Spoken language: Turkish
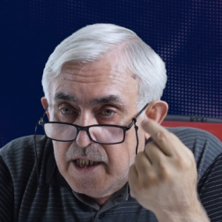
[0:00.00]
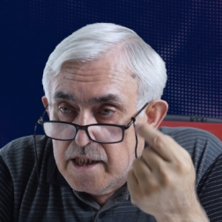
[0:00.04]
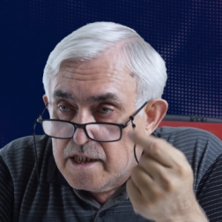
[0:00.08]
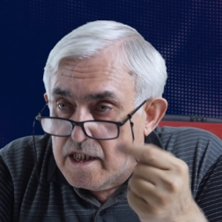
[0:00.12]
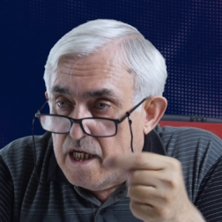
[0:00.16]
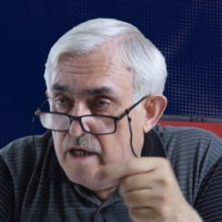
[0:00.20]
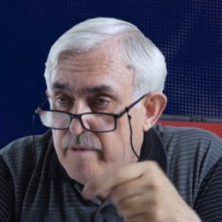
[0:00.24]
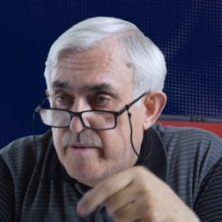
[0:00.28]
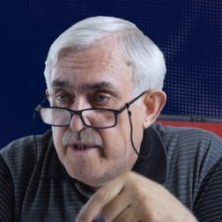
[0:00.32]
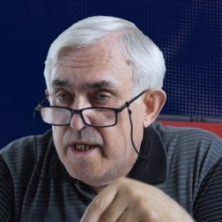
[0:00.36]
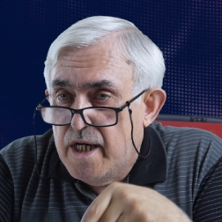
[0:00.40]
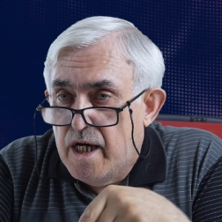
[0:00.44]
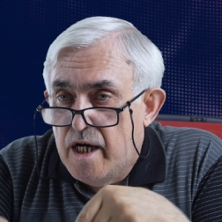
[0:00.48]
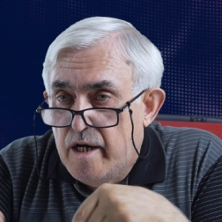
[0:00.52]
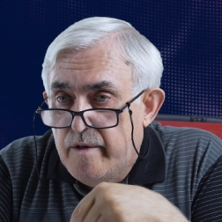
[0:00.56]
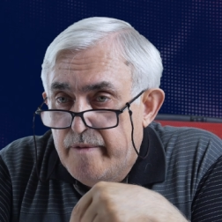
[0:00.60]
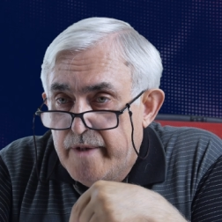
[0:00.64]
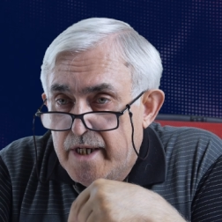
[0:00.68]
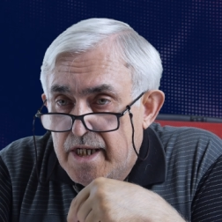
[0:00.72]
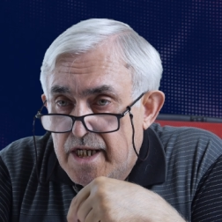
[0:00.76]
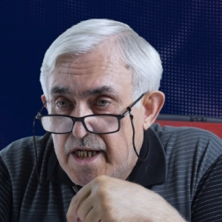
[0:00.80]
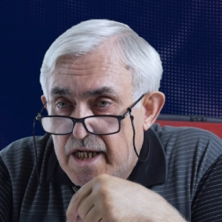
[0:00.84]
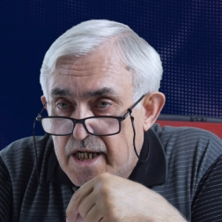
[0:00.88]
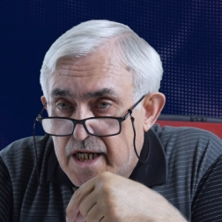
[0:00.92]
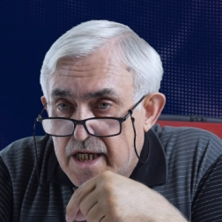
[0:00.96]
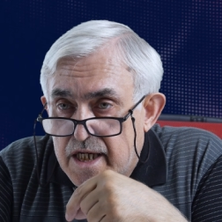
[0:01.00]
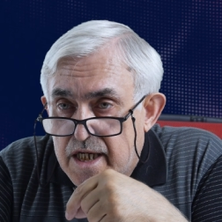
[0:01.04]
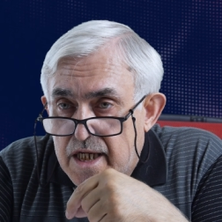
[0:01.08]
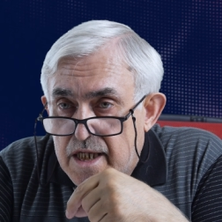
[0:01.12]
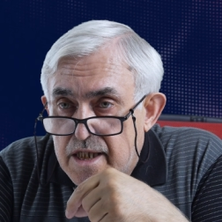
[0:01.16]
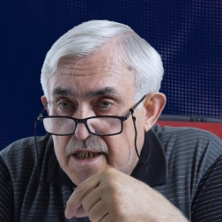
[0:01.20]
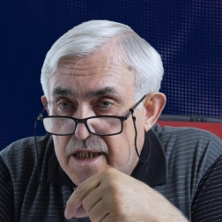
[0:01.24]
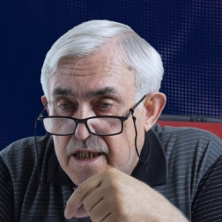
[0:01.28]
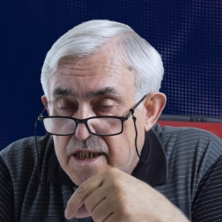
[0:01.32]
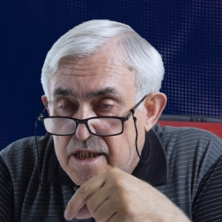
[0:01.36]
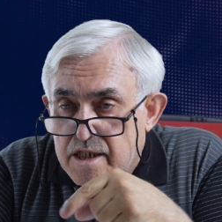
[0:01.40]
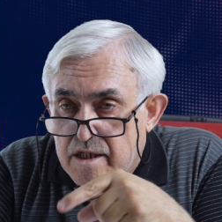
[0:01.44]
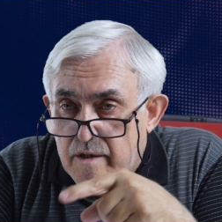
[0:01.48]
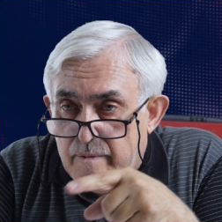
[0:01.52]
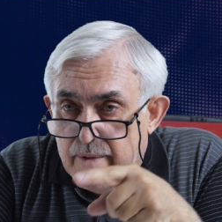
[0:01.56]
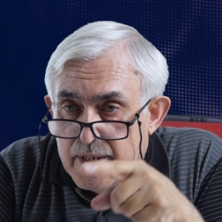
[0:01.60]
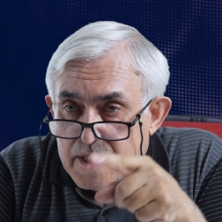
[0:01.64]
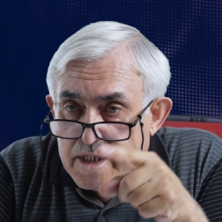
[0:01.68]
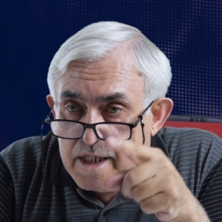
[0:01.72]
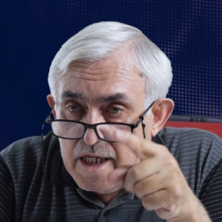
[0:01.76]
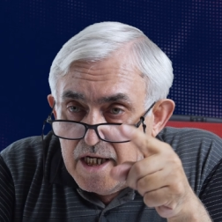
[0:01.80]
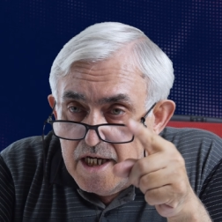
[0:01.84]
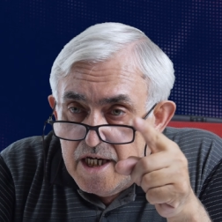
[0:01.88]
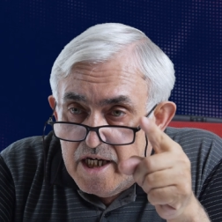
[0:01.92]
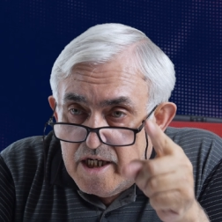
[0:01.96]
Tabi haberlere geldiği
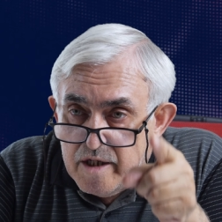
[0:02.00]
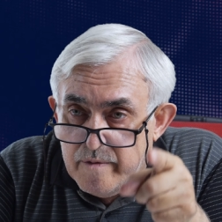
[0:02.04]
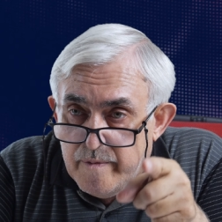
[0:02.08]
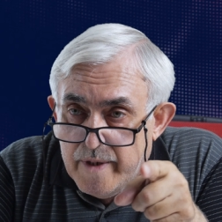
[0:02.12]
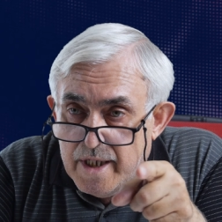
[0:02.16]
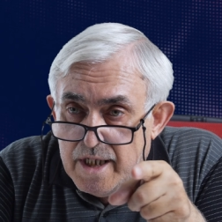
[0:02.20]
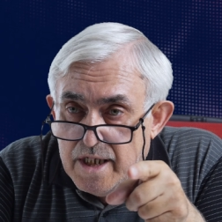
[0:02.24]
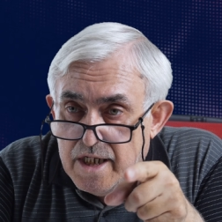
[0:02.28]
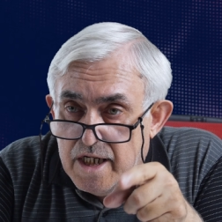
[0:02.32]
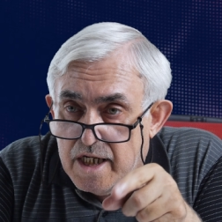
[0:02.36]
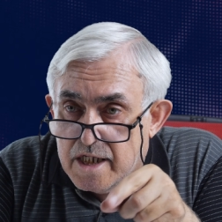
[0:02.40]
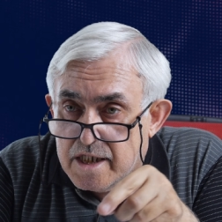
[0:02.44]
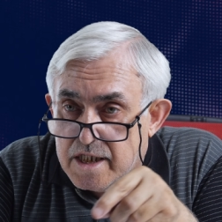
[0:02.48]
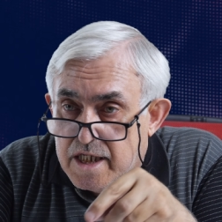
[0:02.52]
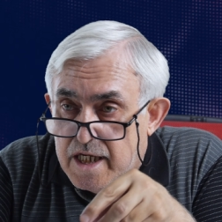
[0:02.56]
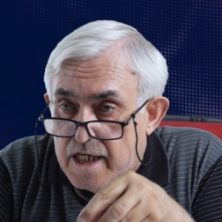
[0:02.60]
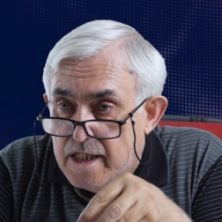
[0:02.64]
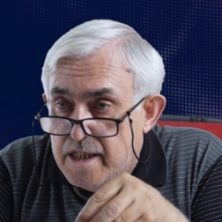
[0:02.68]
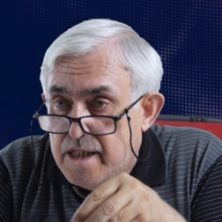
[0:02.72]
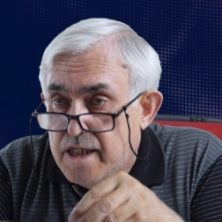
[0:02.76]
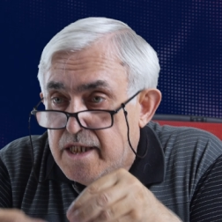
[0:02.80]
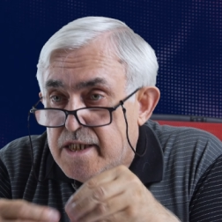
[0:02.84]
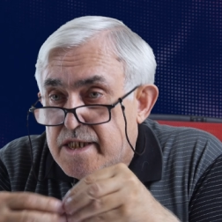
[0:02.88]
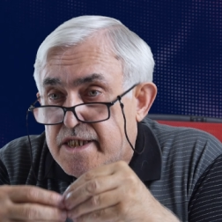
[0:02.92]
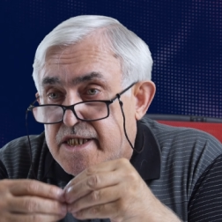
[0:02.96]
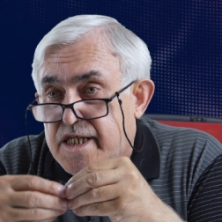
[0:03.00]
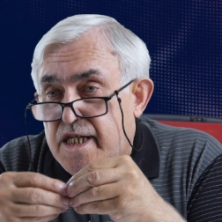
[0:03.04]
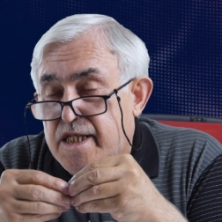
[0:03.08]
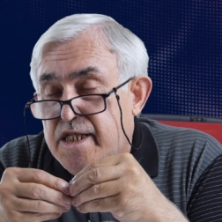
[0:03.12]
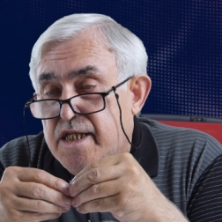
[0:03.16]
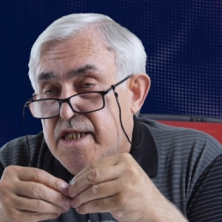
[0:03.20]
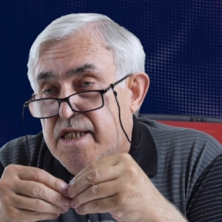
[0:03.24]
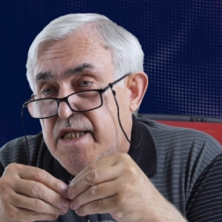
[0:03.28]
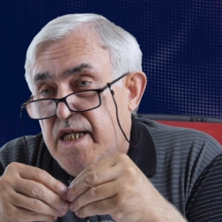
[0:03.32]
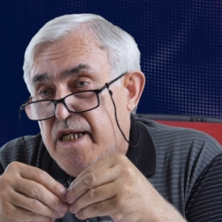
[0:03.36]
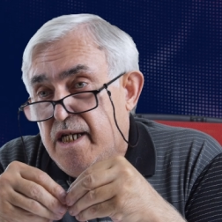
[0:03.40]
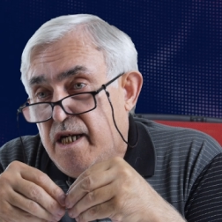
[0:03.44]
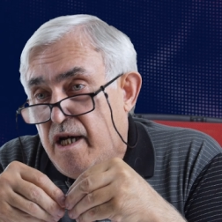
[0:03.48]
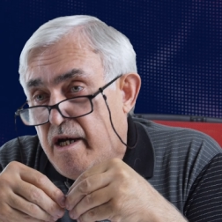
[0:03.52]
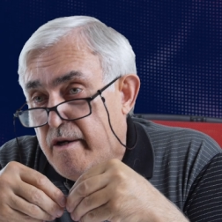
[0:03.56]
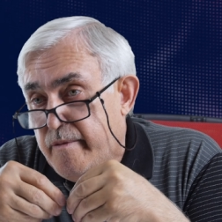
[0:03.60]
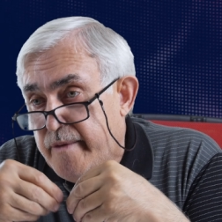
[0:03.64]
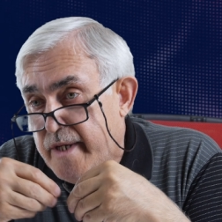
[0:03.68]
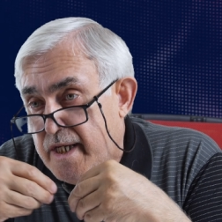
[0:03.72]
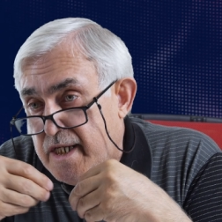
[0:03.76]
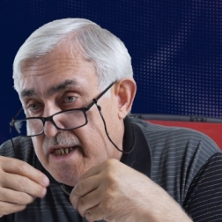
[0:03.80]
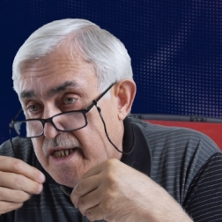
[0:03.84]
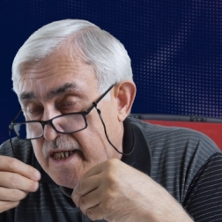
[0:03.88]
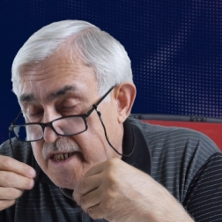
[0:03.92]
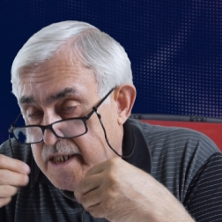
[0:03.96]
zaman da Ermeniler kendi istedikleri
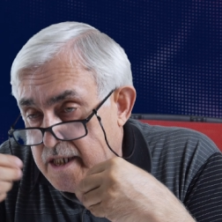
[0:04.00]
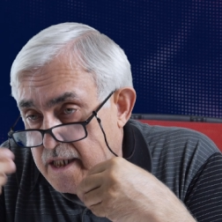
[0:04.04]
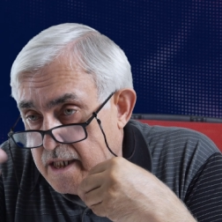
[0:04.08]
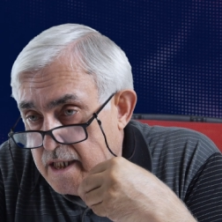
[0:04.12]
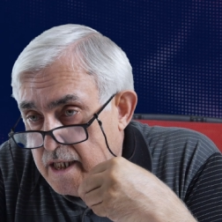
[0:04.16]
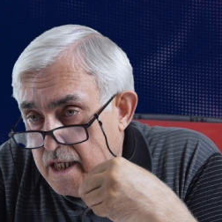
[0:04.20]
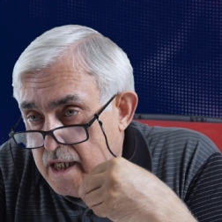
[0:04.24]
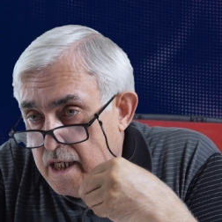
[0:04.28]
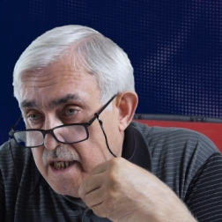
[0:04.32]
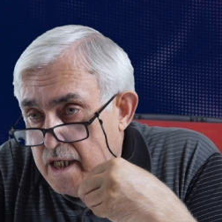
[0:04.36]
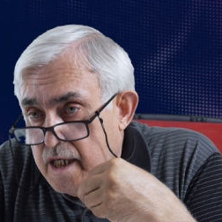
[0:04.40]
haberleri